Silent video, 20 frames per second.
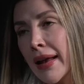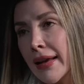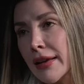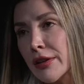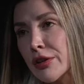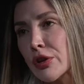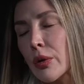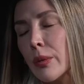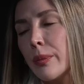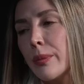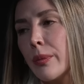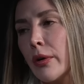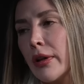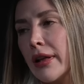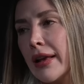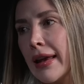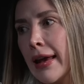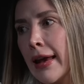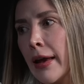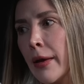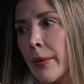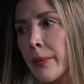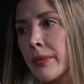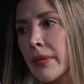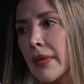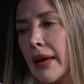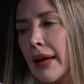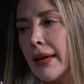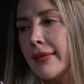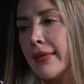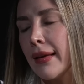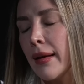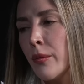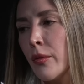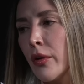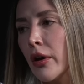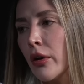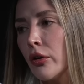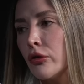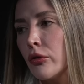además eso, porque estás
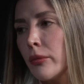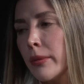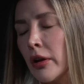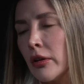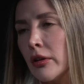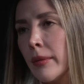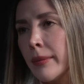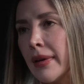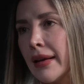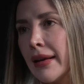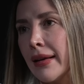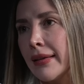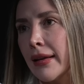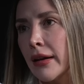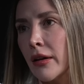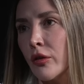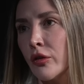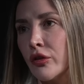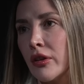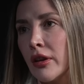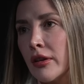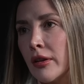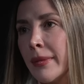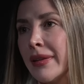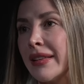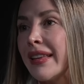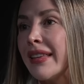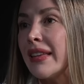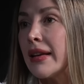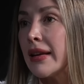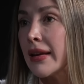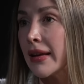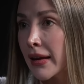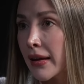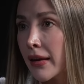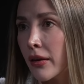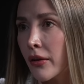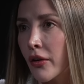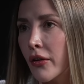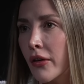muy acostumbrado también a estar constantemente
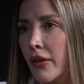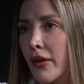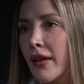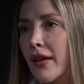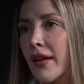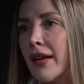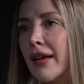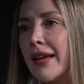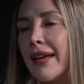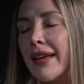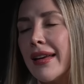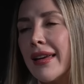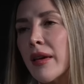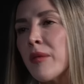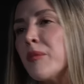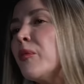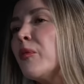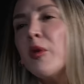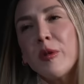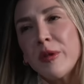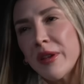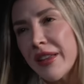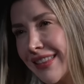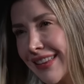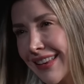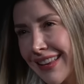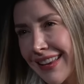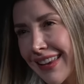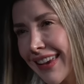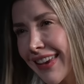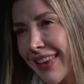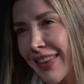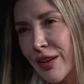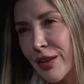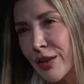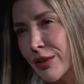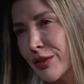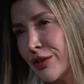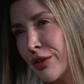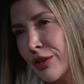dirigido y muy bien
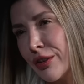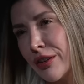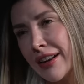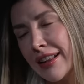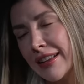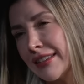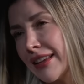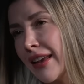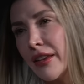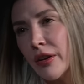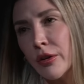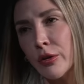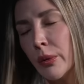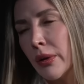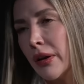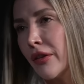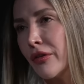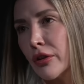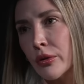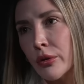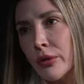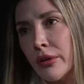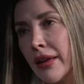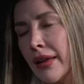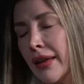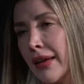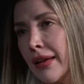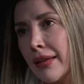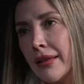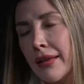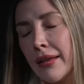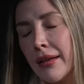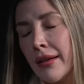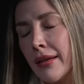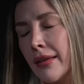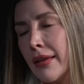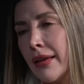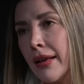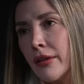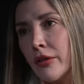dirigido. Yo, gracias a Dios, tuve la fortuna de
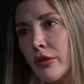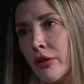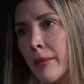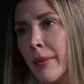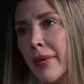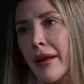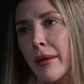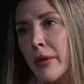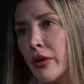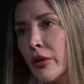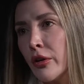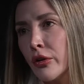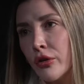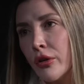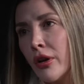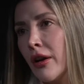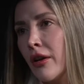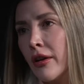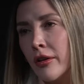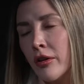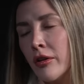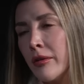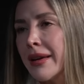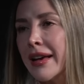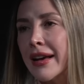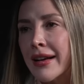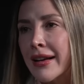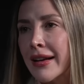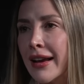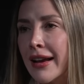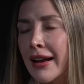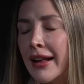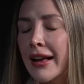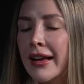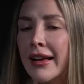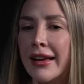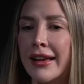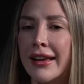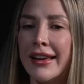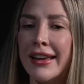tener directores maravillosos a lo largo de mi carrera.
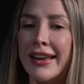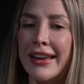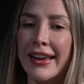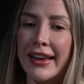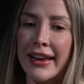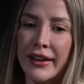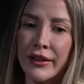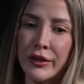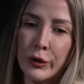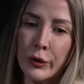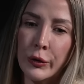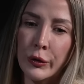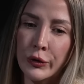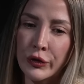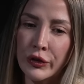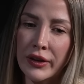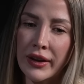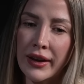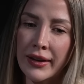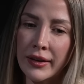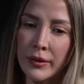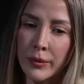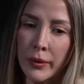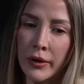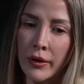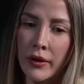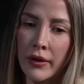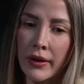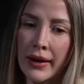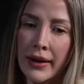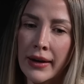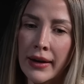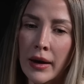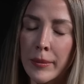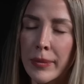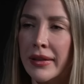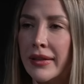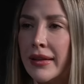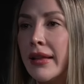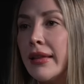Entonces, bueno, ahora es
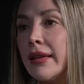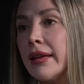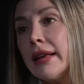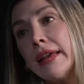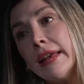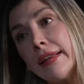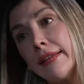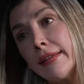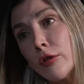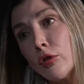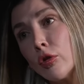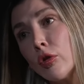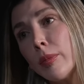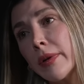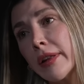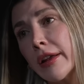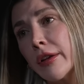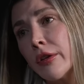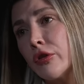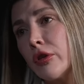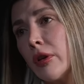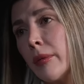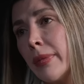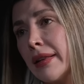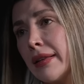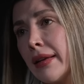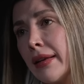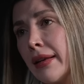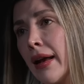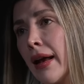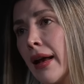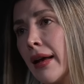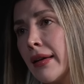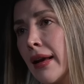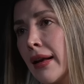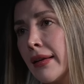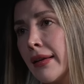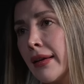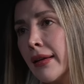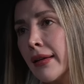aprender a dirigirte tú, porque no siempre tienes
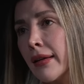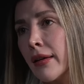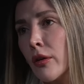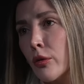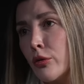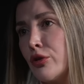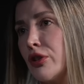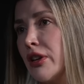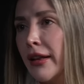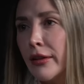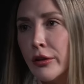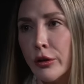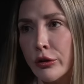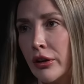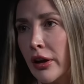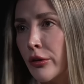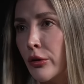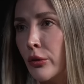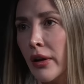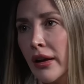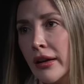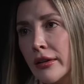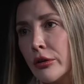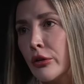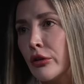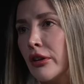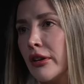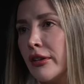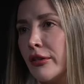ahí alguien cochándote, ayudándote.